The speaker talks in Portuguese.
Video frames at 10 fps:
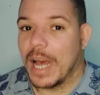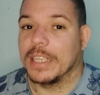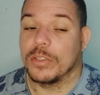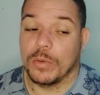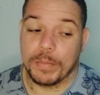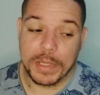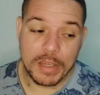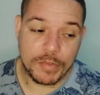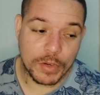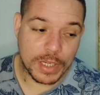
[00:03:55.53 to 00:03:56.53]
A
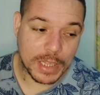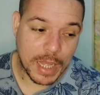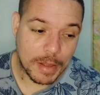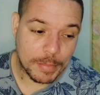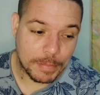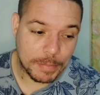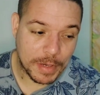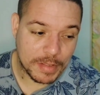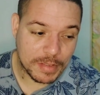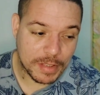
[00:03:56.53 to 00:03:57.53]
desculpinha foi que estava
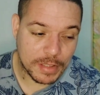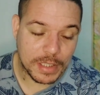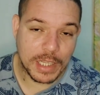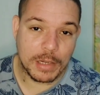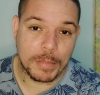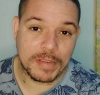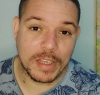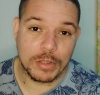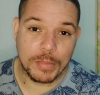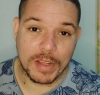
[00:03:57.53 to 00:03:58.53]
precisando de dinheiro para
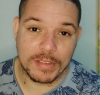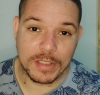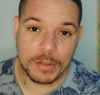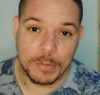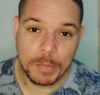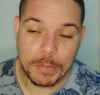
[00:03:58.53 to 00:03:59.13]
sair do Brasil,